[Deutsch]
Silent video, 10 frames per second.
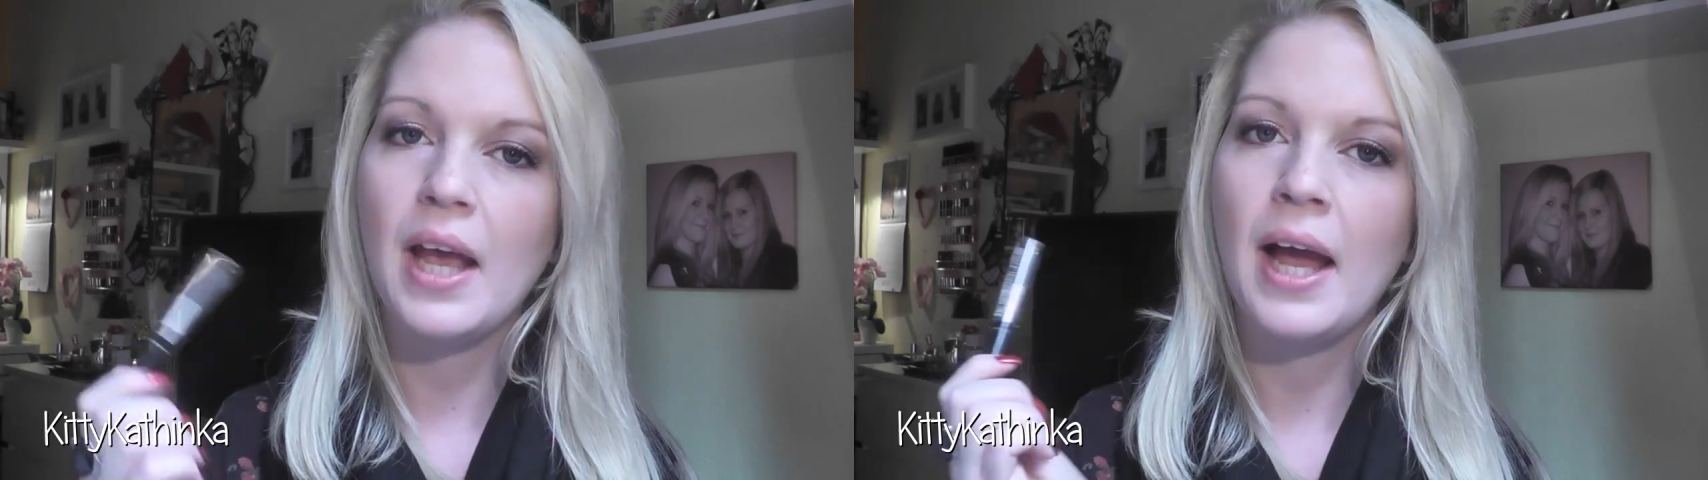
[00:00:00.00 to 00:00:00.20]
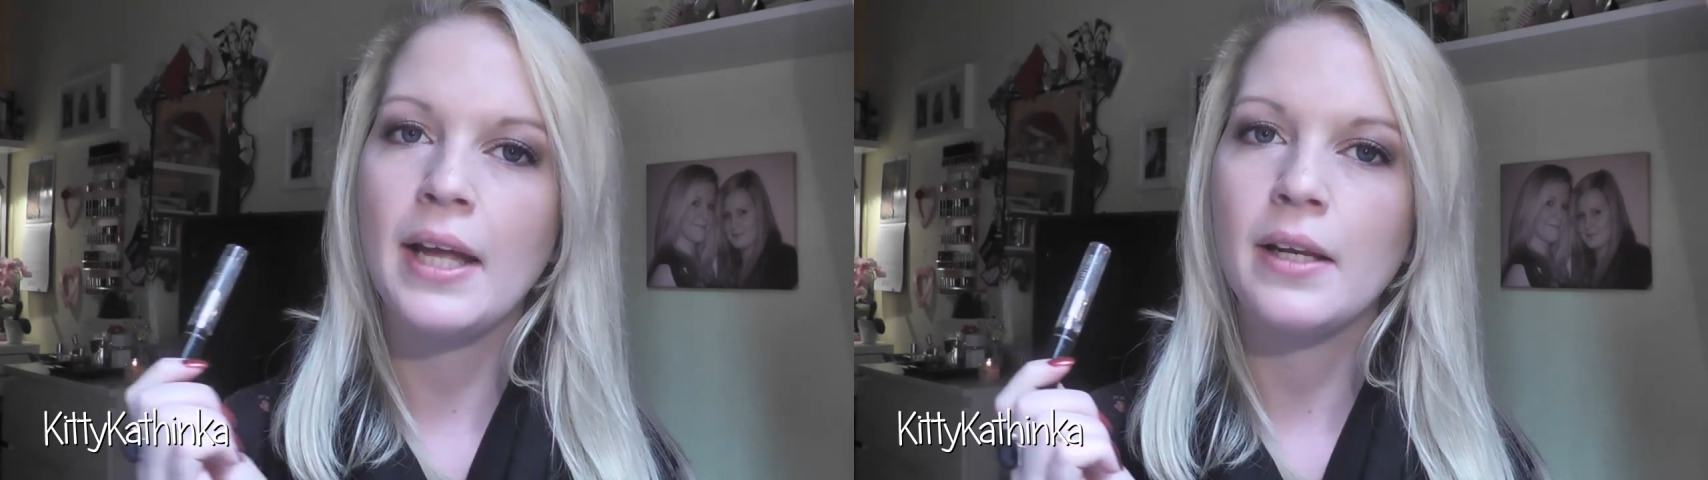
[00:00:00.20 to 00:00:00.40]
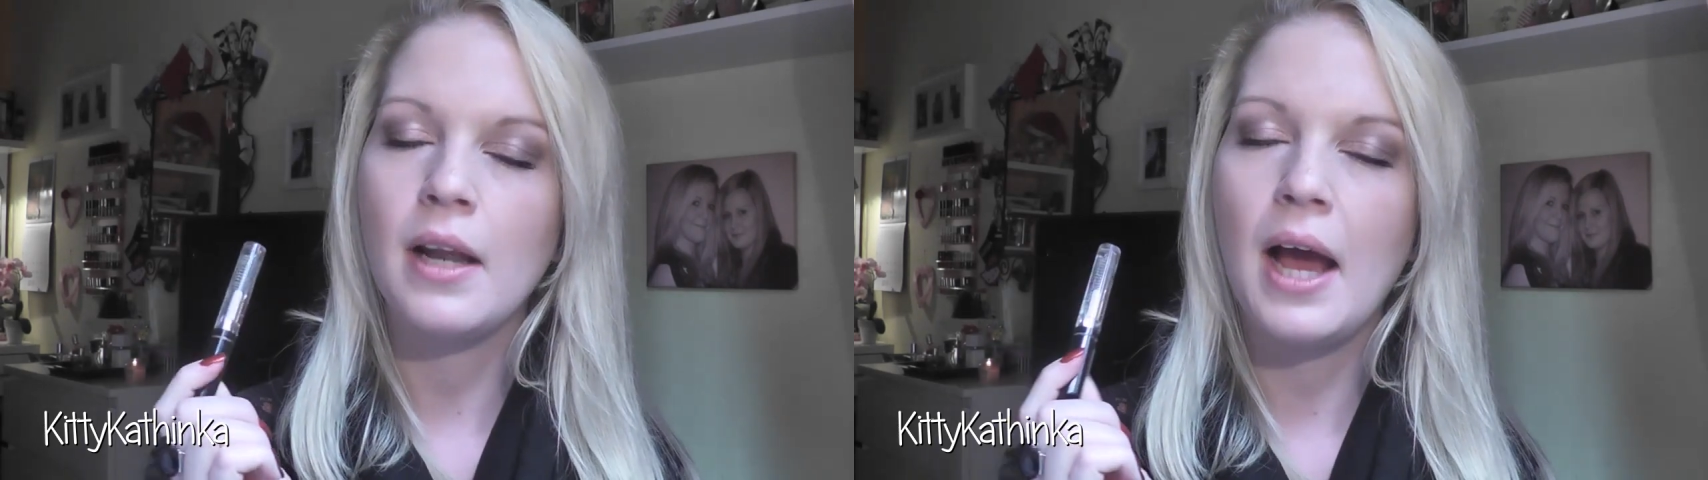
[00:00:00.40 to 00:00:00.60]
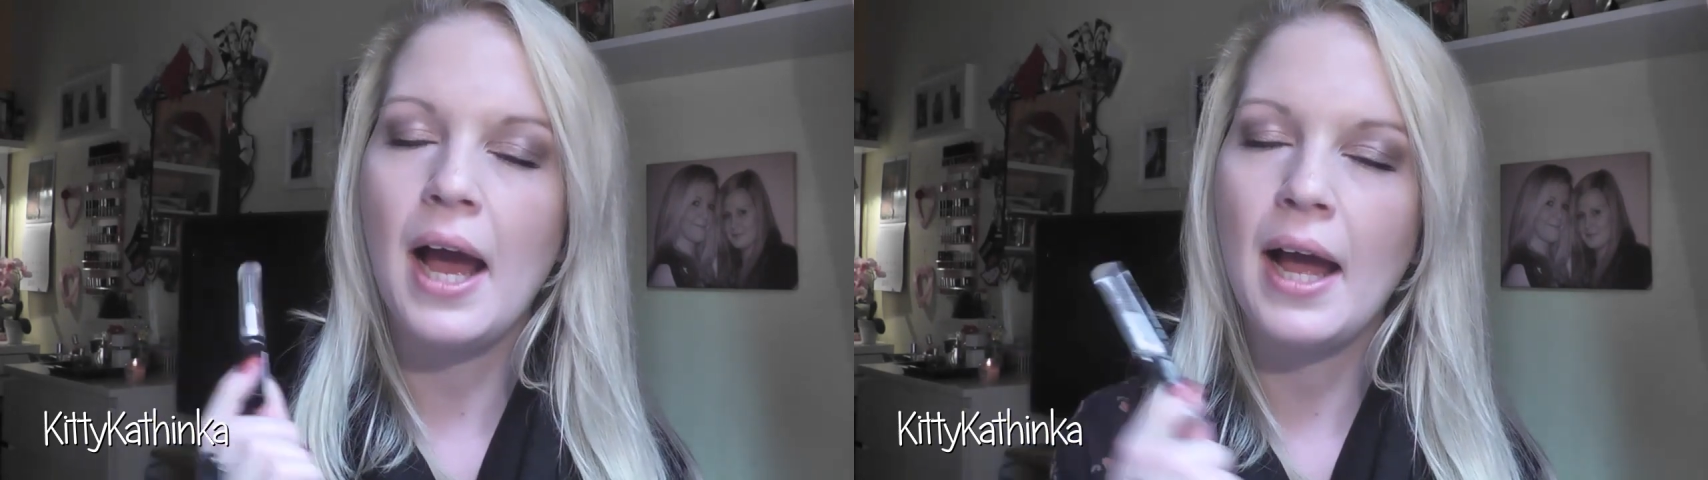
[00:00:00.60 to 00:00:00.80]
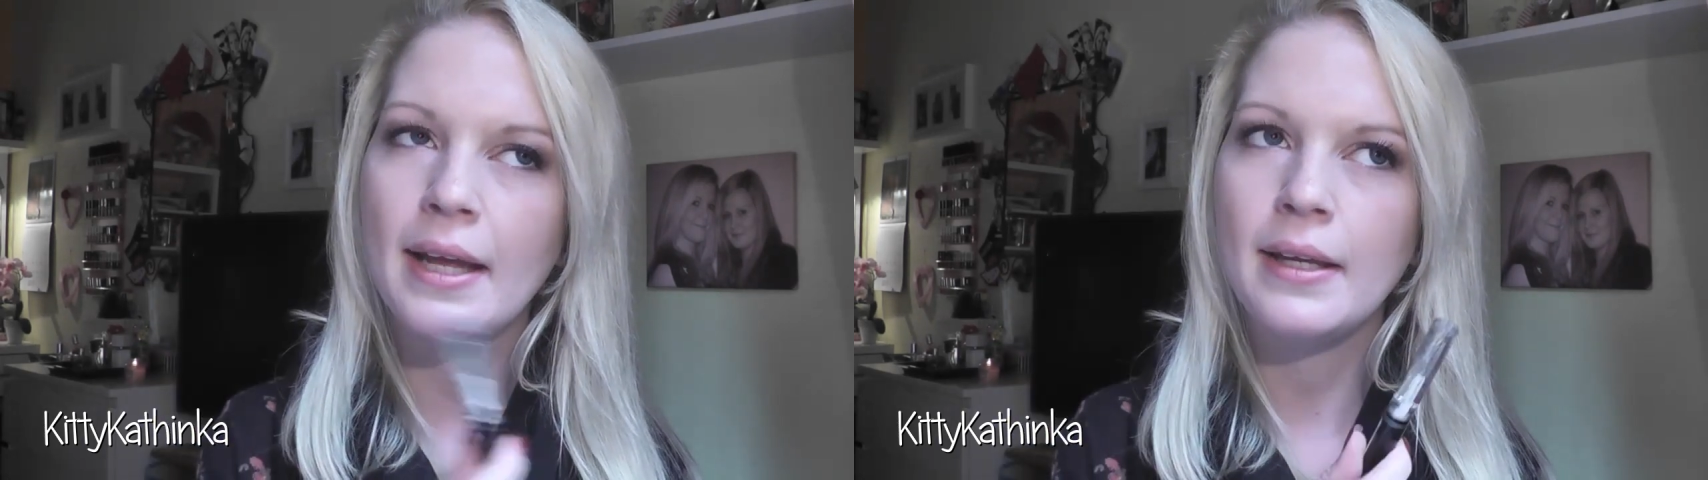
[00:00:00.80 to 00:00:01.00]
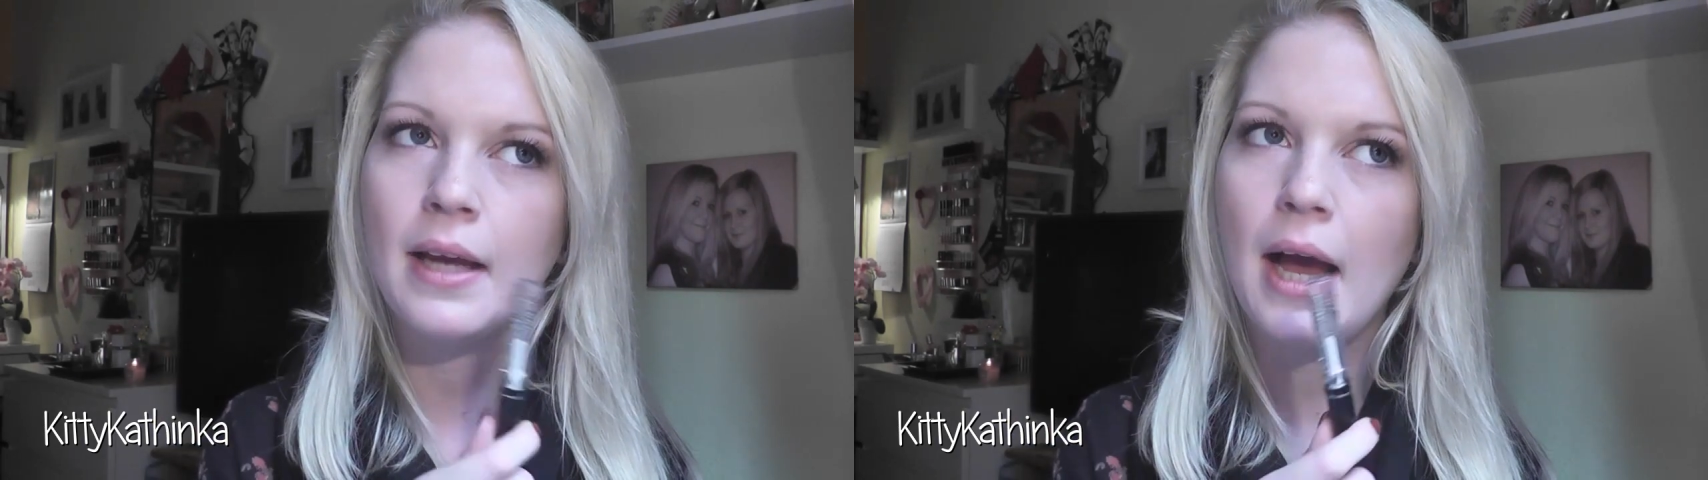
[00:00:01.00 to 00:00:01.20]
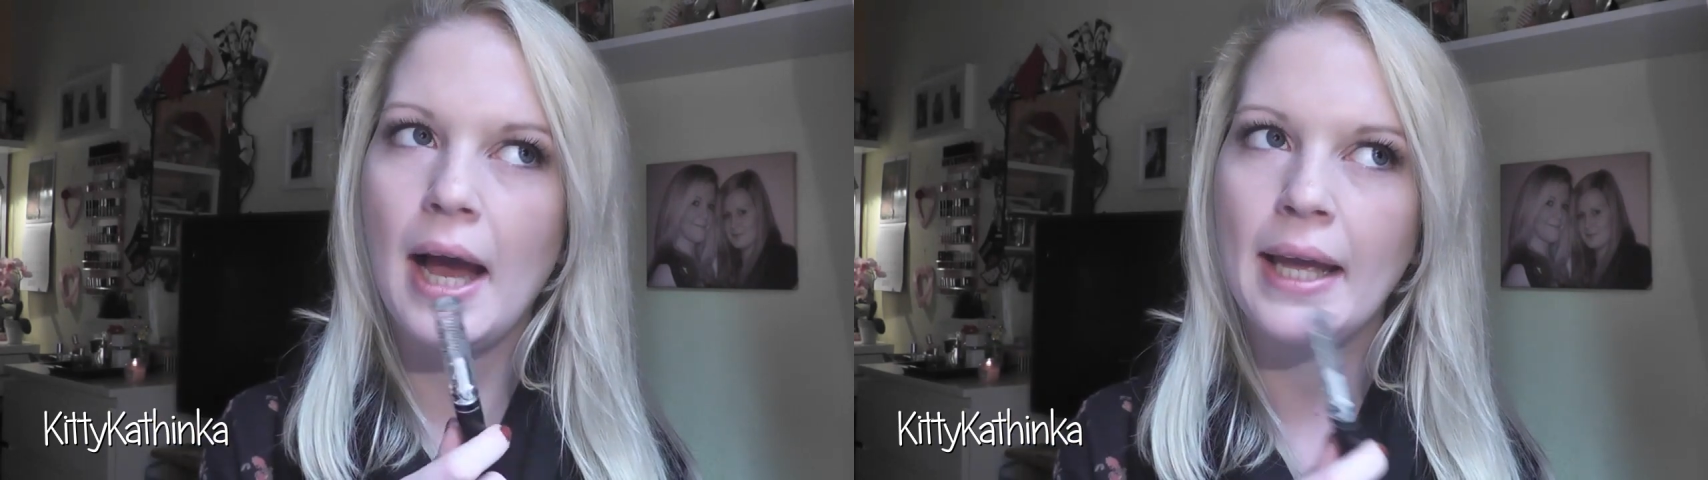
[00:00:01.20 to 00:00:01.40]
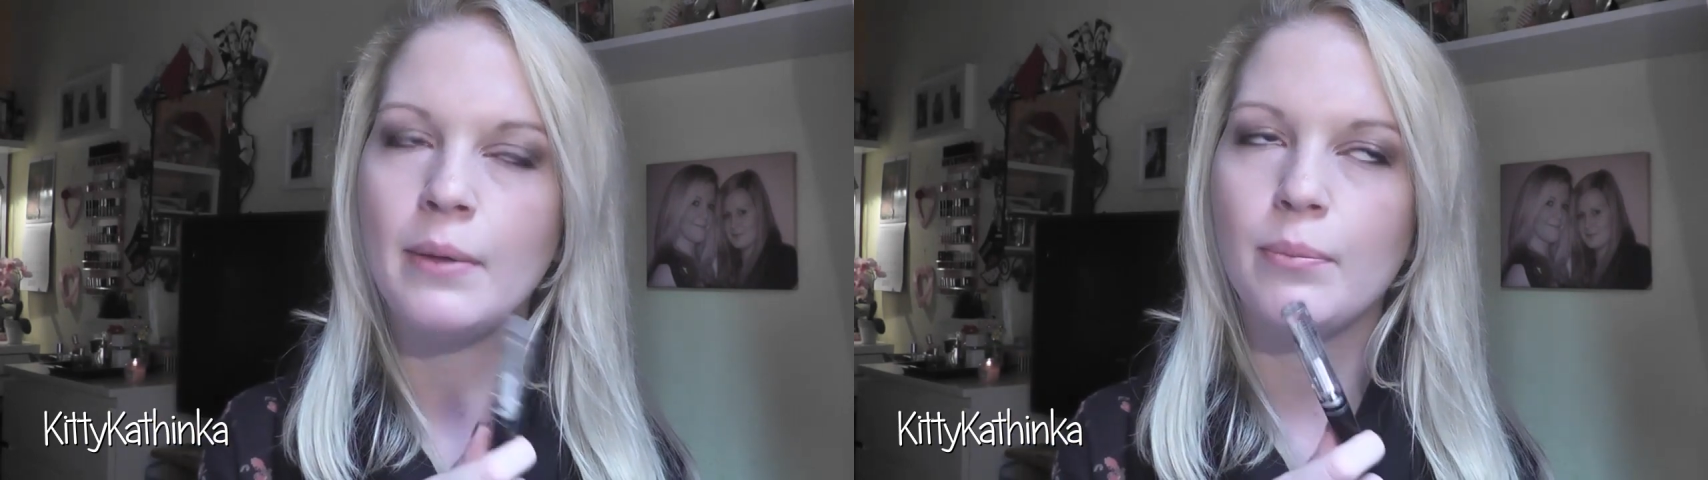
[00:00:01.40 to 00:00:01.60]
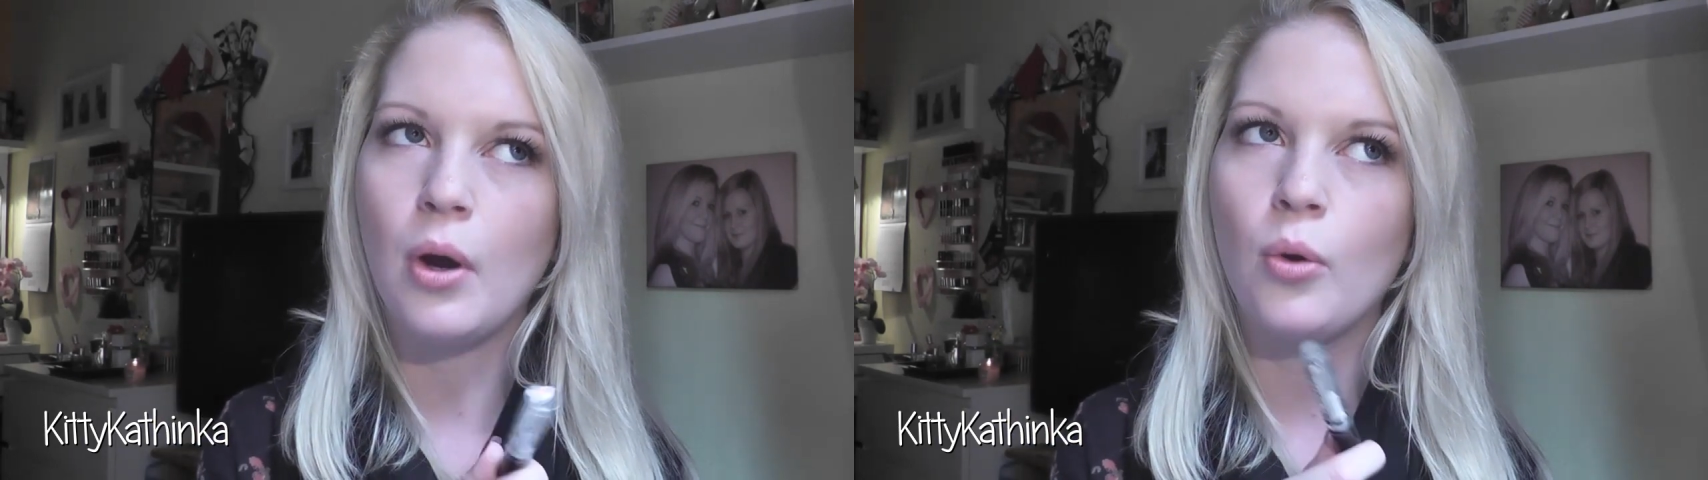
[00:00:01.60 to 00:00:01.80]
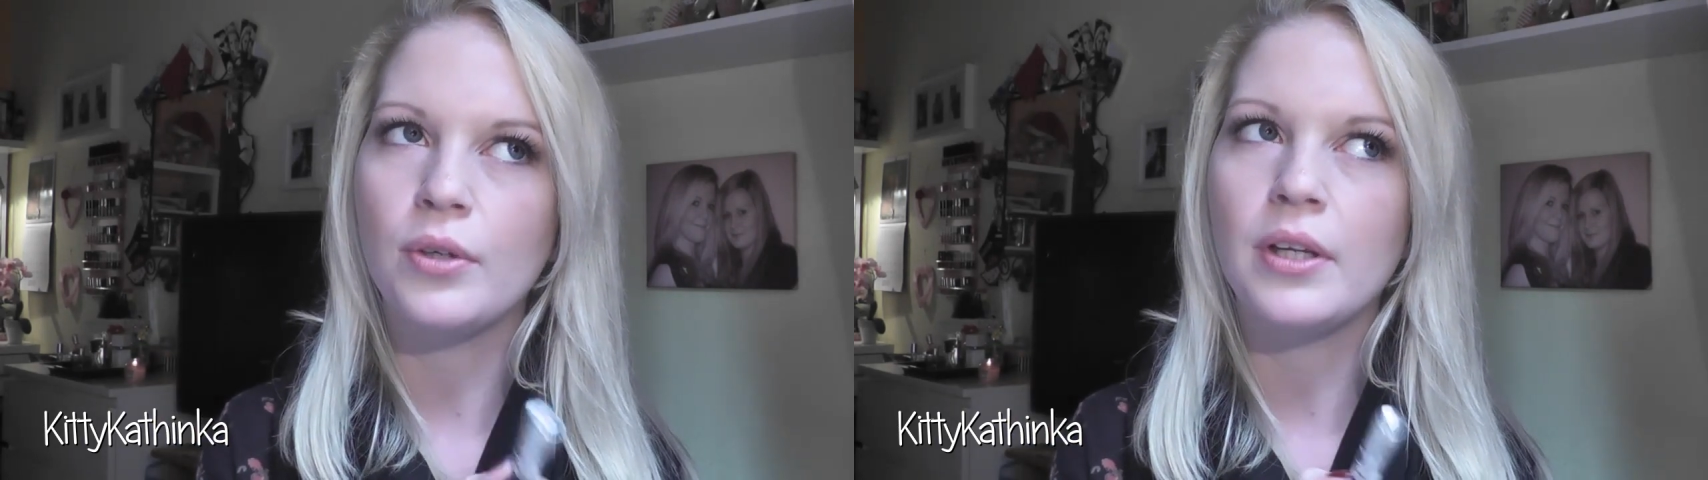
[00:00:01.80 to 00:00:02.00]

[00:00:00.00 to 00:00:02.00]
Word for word: ein Eigen Eigenbrauen,